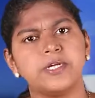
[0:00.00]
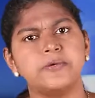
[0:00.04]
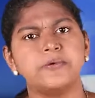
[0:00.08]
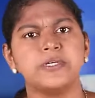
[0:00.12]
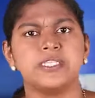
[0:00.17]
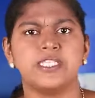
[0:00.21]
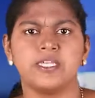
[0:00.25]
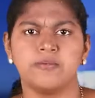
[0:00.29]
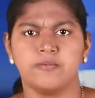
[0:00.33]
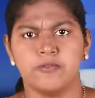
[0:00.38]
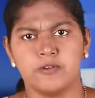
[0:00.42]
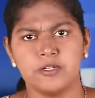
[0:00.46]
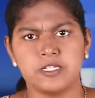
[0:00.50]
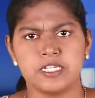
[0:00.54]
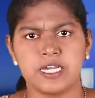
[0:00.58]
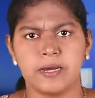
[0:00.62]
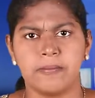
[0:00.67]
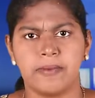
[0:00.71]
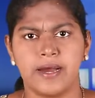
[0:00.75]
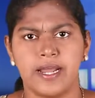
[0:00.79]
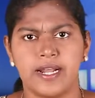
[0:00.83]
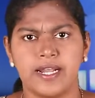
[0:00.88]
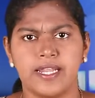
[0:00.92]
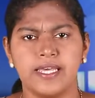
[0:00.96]
எழுபத்தி
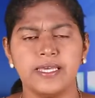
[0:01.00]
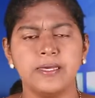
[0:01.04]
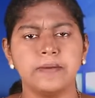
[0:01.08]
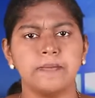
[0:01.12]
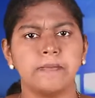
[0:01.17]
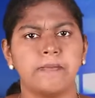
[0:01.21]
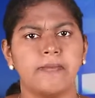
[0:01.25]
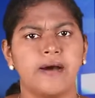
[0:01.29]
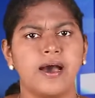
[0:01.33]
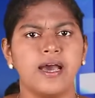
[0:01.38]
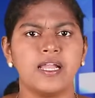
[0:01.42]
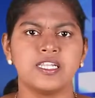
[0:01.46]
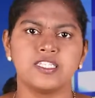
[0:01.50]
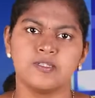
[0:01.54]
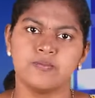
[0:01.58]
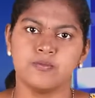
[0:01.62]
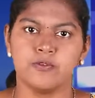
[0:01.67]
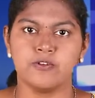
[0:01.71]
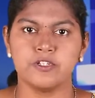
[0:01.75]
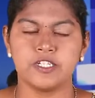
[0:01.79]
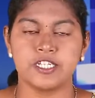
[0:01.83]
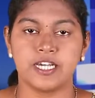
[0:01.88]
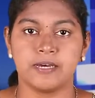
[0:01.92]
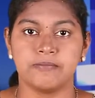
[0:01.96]
மூன்றாம் ஆண்டு மார்ச்
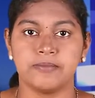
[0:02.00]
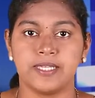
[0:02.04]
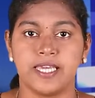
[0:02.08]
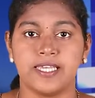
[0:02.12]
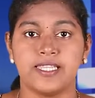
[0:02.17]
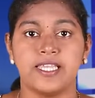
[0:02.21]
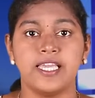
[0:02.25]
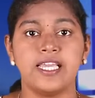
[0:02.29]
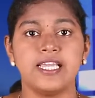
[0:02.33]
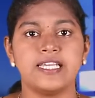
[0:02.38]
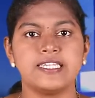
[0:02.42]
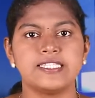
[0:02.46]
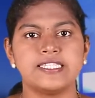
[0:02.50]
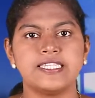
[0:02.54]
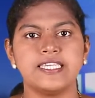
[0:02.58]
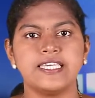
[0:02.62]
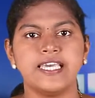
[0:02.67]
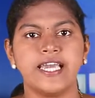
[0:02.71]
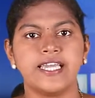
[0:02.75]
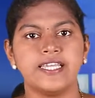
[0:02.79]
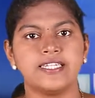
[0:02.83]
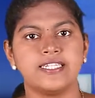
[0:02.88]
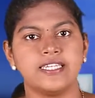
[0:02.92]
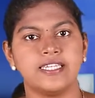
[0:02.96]
மூன்றாம் தேதி
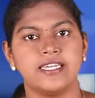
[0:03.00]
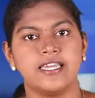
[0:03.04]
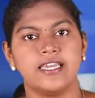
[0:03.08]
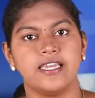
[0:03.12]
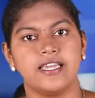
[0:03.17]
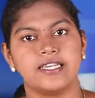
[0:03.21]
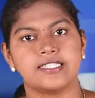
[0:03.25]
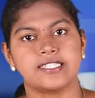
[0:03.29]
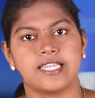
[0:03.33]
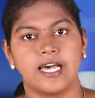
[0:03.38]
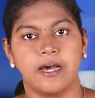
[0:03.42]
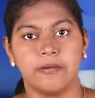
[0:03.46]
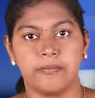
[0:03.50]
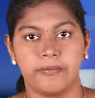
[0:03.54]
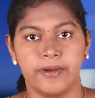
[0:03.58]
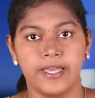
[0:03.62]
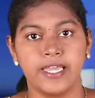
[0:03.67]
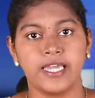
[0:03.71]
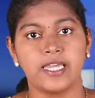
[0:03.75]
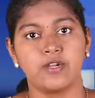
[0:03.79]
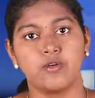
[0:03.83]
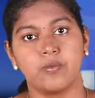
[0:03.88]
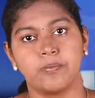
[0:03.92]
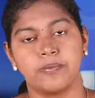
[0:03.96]
சிஐடிஇஎஸ் e
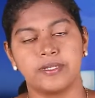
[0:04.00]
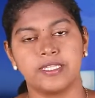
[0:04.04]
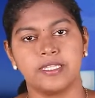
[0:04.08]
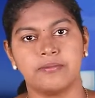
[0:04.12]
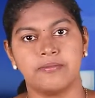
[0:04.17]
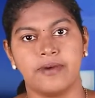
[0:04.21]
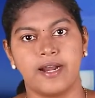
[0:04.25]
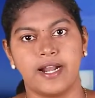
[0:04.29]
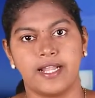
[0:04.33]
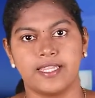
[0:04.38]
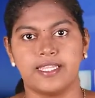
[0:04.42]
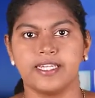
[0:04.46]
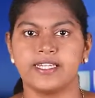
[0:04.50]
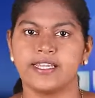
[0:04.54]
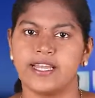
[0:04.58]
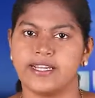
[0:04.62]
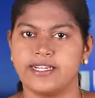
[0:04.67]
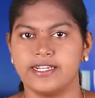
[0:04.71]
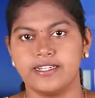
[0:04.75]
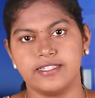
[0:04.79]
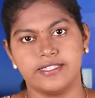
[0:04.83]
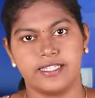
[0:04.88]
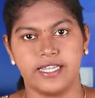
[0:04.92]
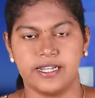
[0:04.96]
அப்படிங்கிற ஒப்பந்தமானது
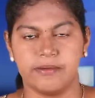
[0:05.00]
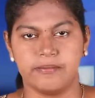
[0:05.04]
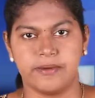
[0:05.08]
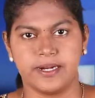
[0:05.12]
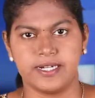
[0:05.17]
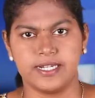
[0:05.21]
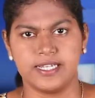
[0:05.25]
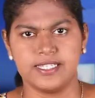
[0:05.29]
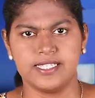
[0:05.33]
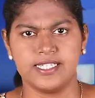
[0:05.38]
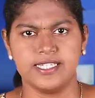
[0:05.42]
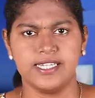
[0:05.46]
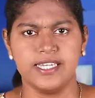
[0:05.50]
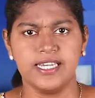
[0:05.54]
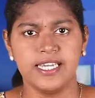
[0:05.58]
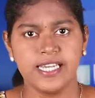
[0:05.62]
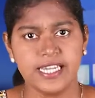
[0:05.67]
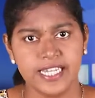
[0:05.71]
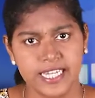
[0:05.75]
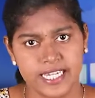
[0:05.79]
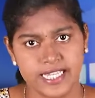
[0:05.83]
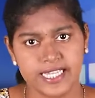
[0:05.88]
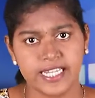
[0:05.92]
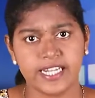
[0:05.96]
கையெழுத்திடப்பட்டது
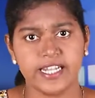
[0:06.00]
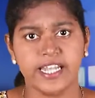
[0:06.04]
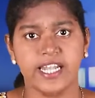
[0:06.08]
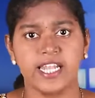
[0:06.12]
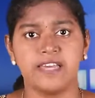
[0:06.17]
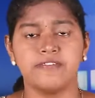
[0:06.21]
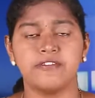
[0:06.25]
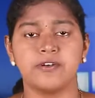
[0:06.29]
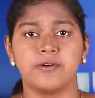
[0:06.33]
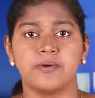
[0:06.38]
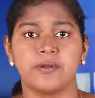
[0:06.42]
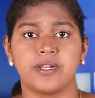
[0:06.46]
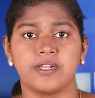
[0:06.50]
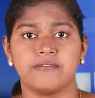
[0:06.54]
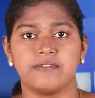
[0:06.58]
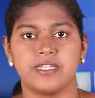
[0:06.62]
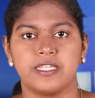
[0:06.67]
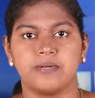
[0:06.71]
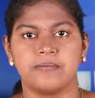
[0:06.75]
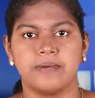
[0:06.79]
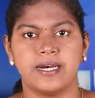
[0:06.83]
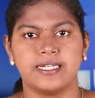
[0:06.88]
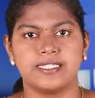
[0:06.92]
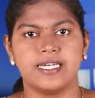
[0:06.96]
இதை நினைவு கூறுற
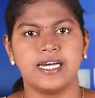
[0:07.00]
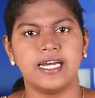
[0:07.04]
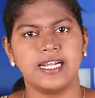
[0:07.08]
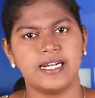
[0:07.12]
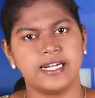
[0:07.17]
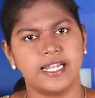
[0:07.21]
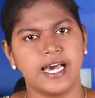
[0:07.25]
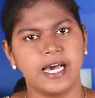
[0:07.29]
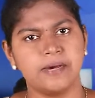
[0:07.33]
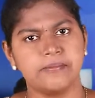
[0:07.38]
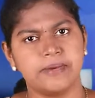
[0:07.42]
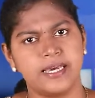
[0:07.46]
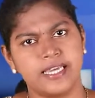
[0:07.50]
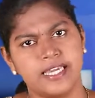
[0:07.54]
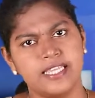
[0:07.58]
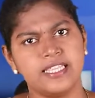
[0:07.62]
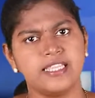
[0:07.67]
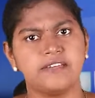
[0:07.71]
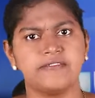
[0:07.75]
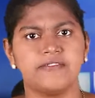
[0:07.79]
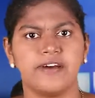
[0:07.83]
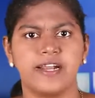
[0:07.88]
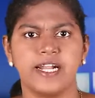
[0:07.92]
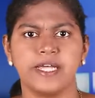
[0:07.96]
விதமாக தான் நாம்
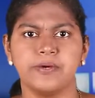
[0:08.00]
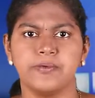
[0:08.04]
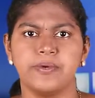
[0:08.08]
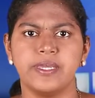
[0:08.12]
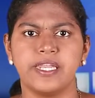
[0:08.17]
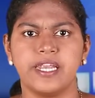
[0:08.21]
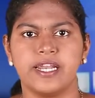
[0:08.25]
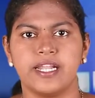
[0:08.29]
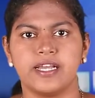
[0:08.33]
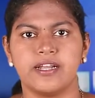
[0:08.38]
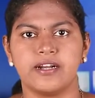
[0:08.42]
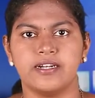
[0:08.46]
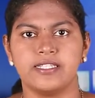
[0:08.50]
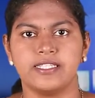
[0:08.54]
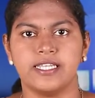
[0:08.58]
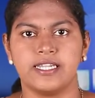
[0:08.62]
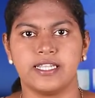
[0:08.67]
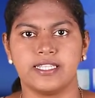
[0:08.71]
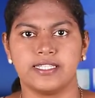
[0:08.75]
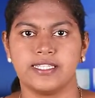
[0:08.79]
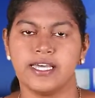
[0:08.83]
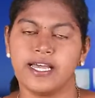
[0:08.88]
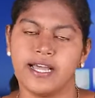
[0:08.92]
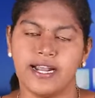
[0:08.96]
இந்த வன உயிரினங்கள்
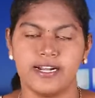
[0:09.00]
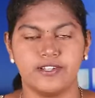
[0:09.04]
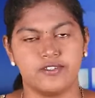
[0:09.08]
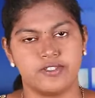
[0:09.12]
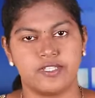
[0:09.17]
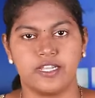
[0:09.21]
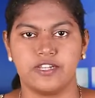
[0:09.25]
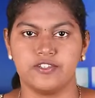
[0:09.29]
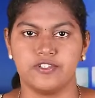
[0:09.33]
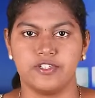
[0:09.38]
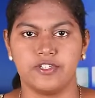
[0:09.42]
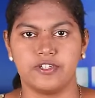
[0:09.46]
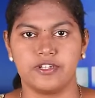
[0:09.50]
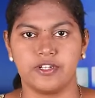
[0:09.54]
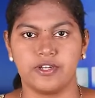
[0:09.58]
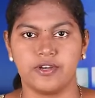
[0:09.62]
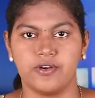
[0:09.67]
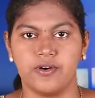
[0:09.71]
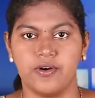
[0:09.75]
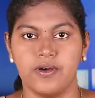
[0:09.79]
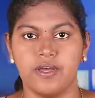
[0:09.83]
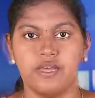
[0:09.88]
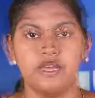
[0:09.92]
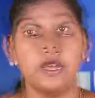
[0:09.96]
தினத்தை அனுசரிச்சுட்டு
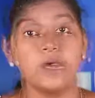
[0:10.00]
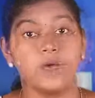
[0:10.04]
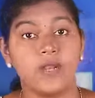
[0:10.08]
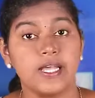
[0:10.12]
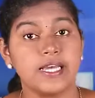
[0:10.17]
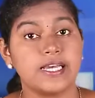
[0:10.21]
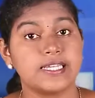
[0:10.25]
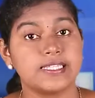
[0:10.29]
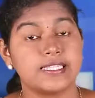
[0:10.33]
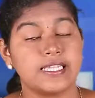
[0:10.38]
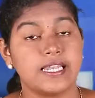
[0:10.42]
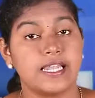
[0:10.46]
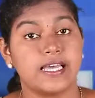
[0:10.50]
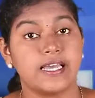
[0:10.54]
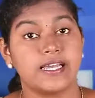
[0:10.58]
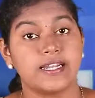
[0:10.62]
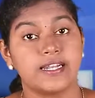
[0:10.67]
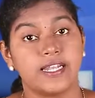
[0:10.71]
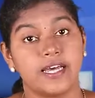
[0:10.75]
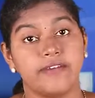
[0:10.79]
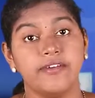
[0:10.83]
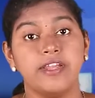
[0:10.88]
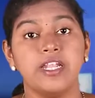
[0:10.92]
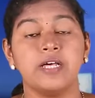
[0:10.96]
இருக்கோம் உலகத்தில்
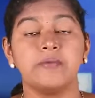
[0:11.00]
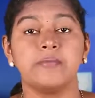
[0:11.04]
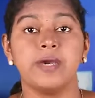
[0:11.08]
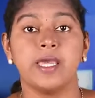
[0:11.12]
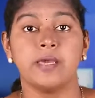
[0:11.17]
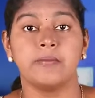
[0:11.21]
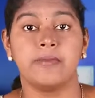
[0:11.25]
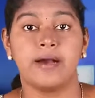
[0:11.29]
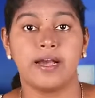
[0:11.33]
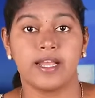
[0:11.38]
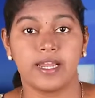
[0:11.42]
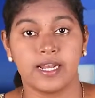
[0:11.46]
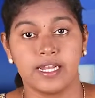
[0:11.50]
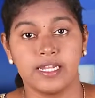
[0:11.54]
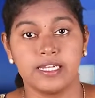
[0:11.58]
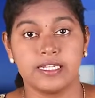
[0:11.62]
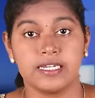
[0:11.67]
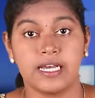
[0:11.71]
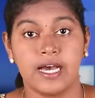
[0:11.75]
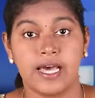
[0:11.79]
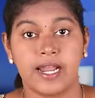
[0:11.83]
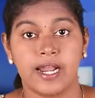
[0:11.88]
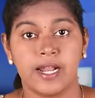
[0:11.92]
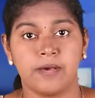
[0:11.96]

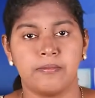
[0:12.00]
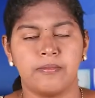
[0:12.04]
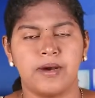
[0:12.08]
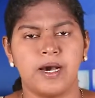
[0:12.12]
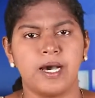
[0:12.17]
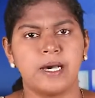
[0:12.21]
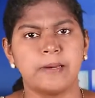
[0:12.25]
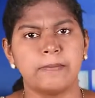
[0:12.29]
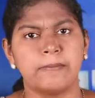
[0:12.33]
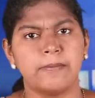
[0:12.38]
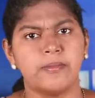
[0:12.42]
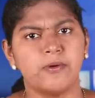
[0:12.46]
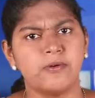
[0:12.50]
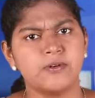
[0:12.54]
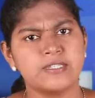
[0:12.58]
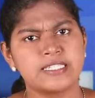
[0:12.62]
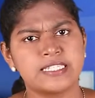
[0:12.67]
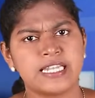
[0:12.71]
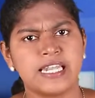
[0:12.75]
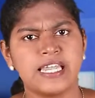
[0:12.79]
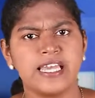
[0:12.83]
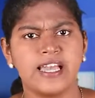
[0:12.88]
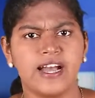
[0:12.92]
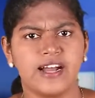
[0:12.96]
நவீனமயமாக்கலின் காரணமாக
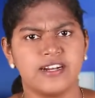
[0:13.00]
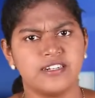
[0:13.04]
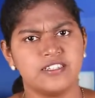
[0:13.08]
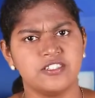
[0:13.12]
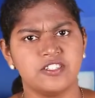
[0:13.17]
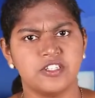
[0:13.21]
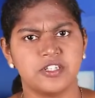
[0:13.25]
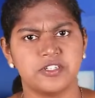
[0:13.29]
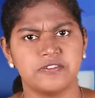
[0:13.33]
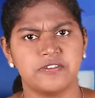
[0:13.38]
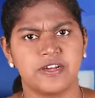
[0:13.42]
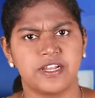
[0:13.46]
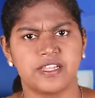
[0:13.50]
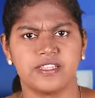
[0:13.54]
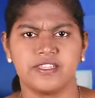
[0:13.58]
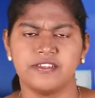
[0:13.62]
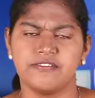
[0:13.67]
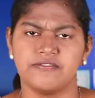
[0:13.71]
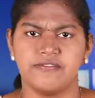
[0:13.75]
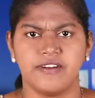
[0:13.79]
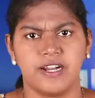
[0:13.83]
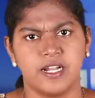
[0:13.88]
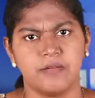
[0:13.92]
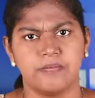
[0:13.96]
மோஸ்ட்லி அழிஞ்சிட்டு
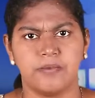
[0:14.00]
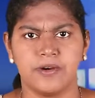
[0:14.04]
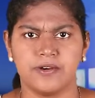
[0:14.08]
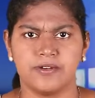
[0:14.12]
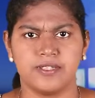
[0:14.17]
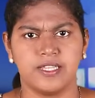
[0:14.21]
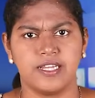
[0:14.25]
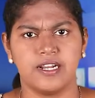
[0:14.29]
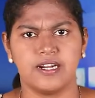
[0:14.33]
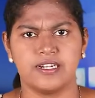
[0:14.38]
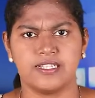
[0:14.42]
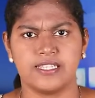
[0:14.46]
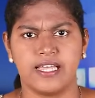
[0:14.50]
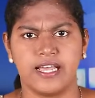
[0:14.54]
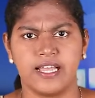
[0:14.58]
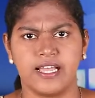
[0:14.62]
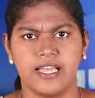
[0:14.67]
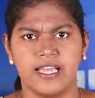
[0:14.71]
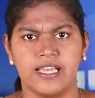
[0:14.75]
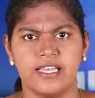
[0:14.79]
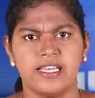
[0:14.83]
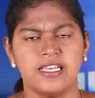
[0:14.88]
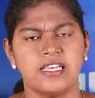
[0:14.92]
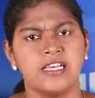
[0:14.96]
வர்றது வனப்பகுதிகள்
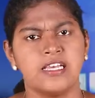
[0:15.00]
தாங்க